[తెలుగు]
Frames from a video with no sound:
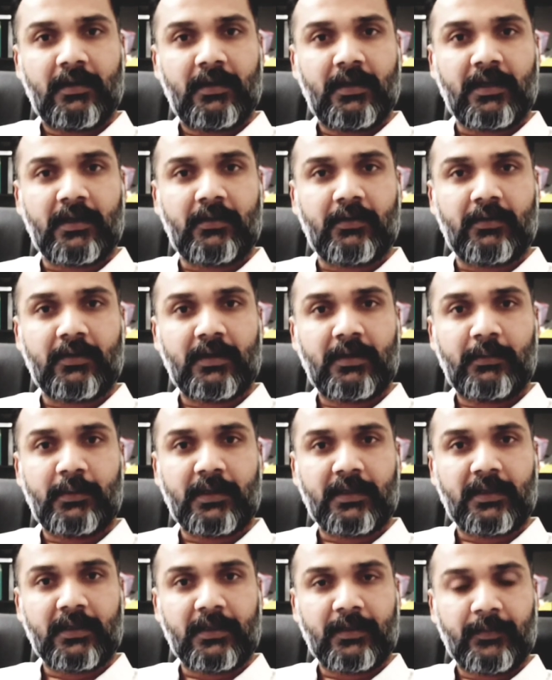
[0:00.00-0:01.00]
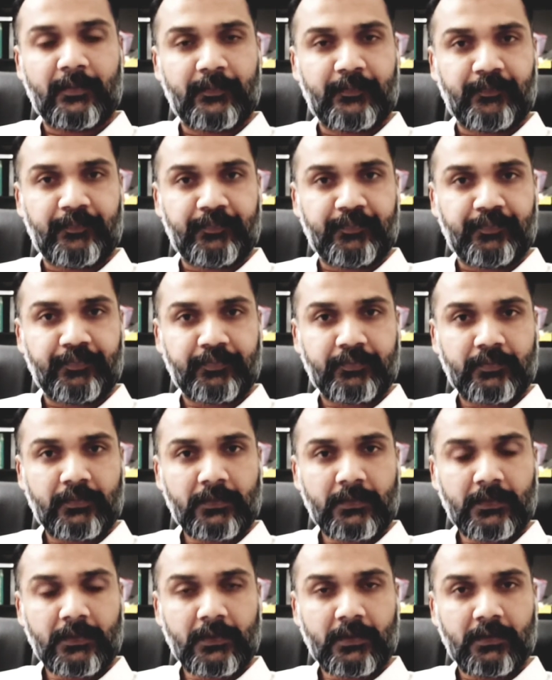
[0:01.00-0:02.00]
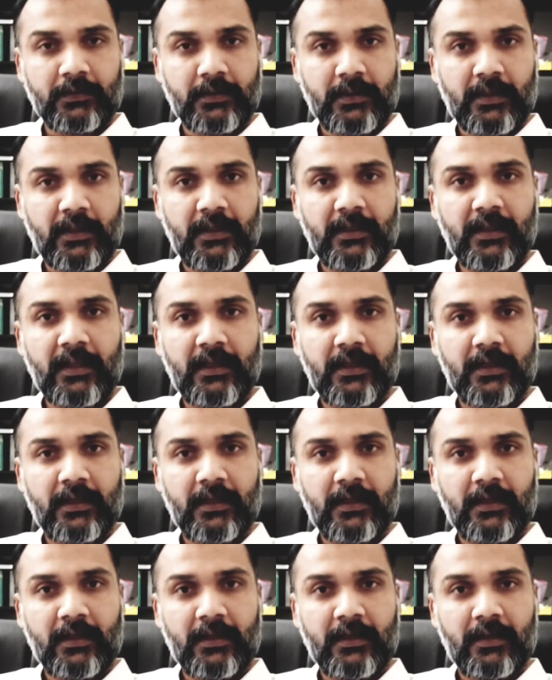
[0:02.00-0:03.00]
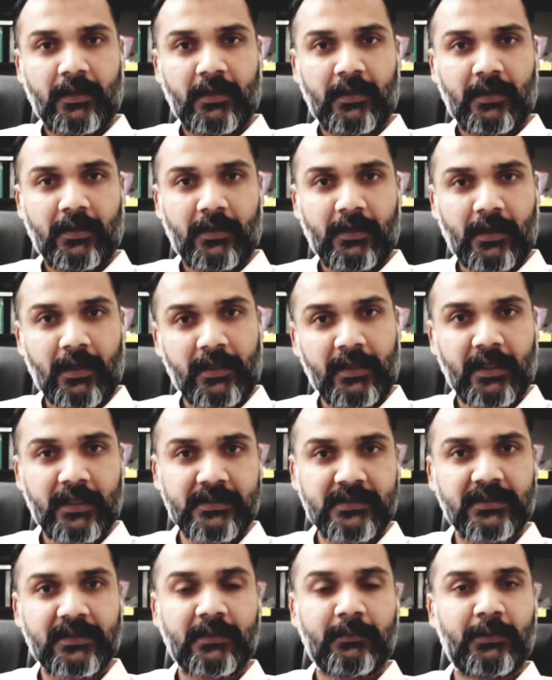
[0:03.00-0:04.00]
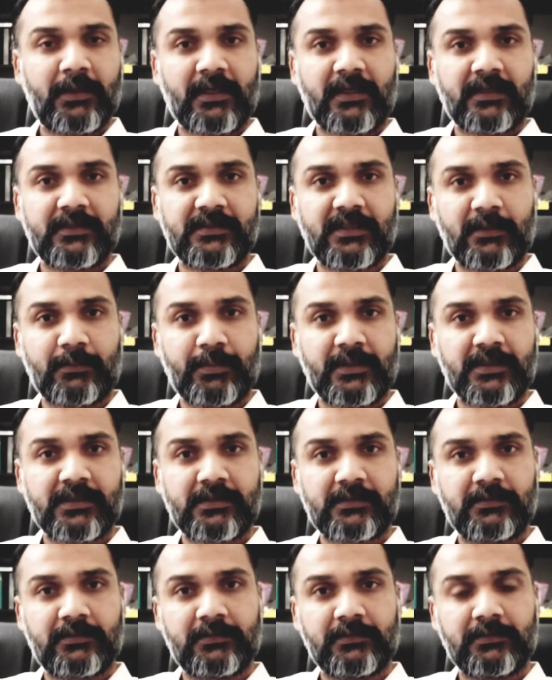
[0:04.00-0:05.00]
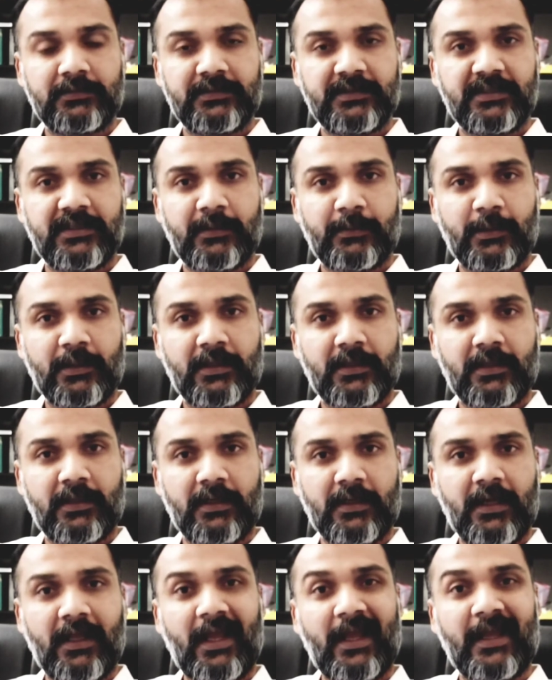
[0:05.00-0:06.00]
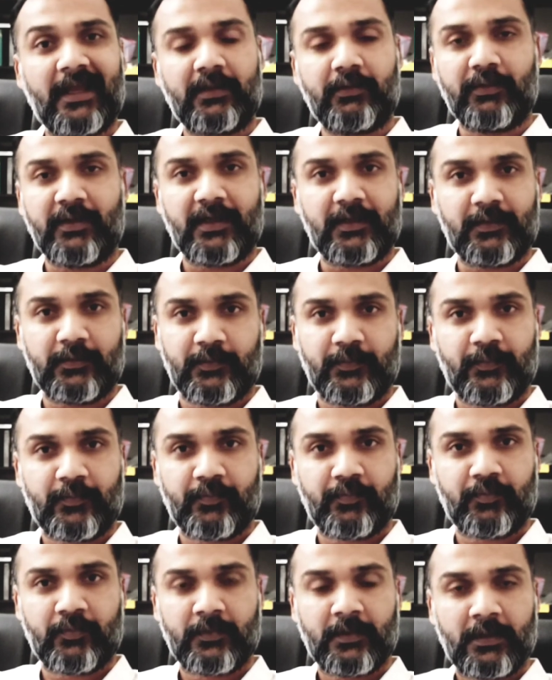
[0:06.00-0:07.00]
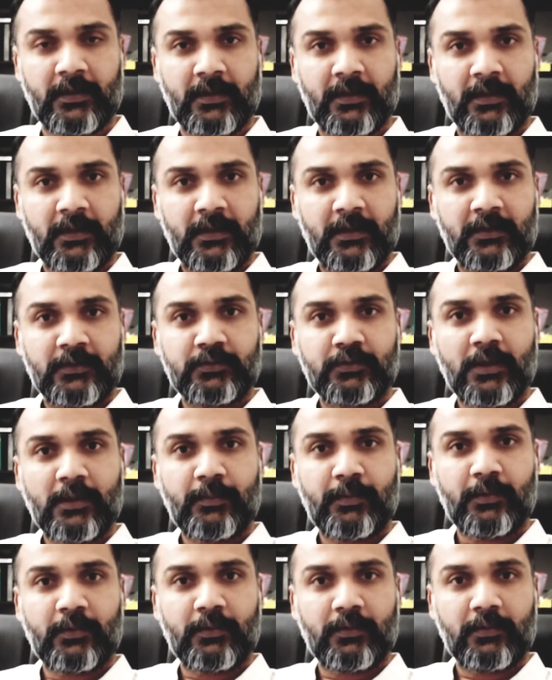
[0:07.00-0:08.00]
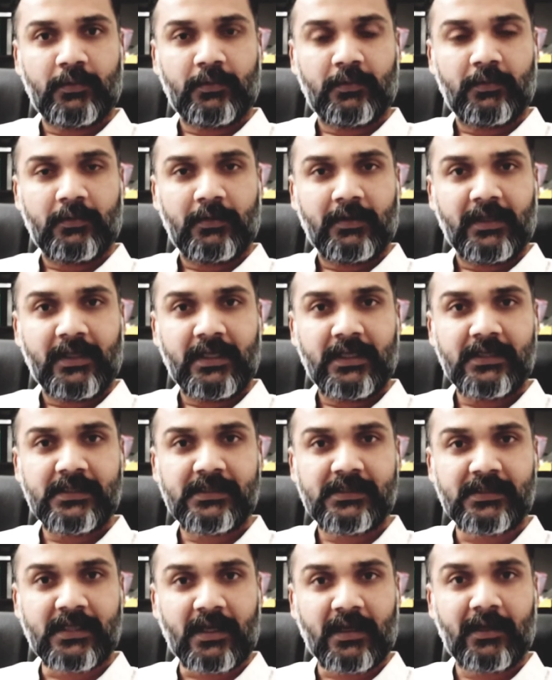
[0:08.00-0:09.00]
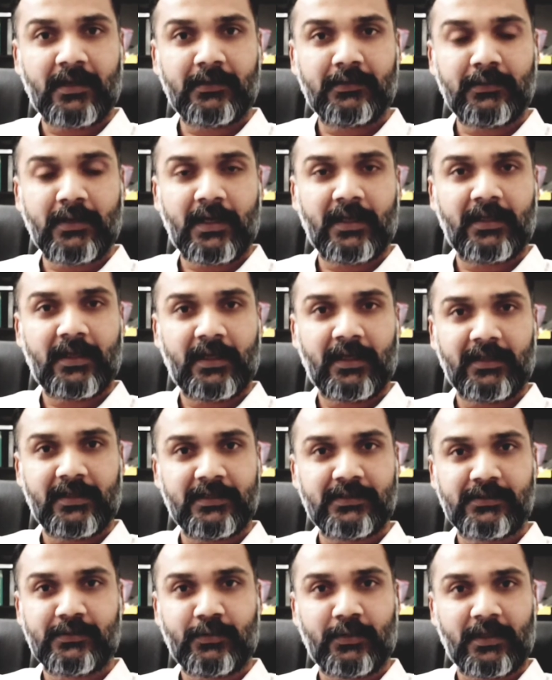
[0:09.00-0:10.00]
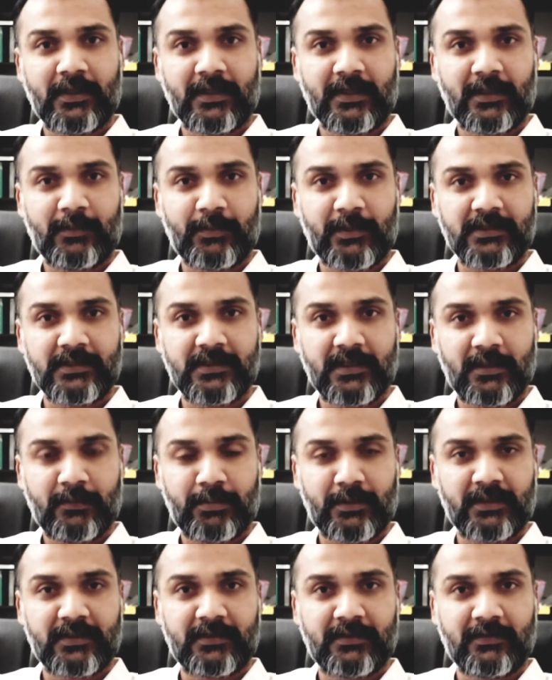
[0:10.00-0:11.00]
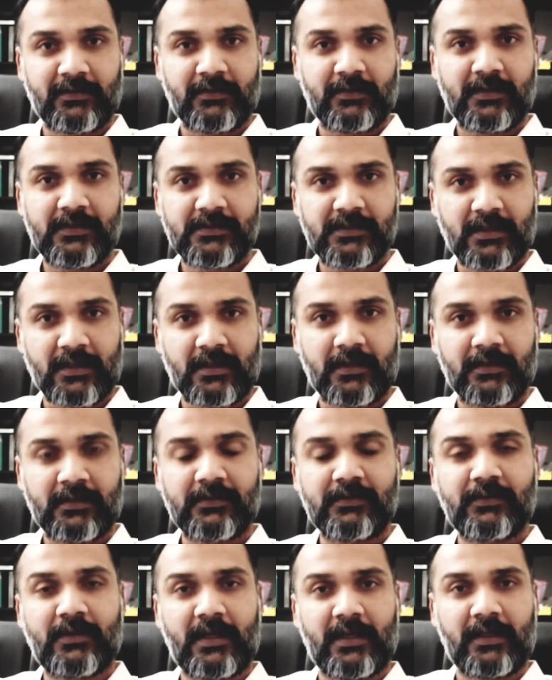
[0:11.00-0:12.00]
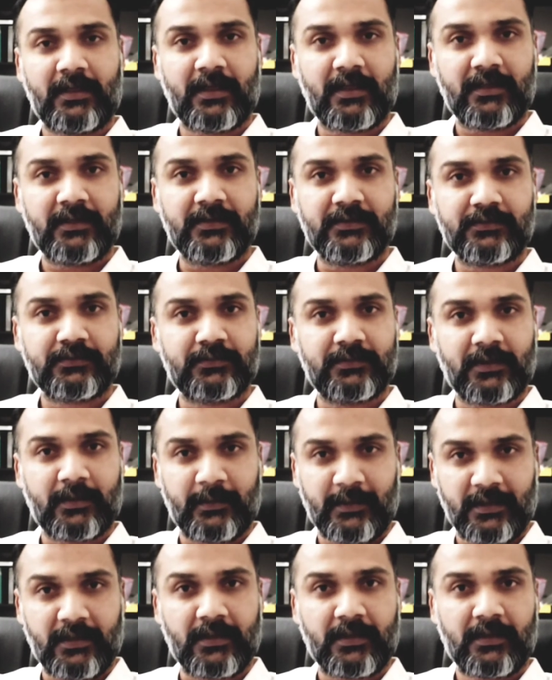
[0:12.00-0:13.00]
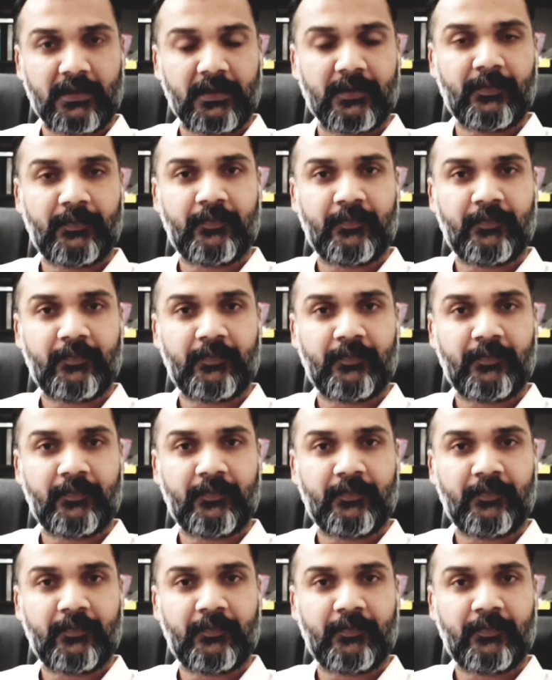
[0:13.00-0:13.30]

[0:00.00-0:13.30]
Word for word: అకౌంట్లో పడతాయి అయితే అదే చింతమడక సర్పంచ్కు జీతం ఎంత అంటే ఐదు వేలు సో ఇప్పుడు ఈ సగటు ఆదాయం తీసుకోవాలి కదా ప్రజాప్రతినిధుల సగటు ఆదాయం తీసుకుందాం ఇద్దరికి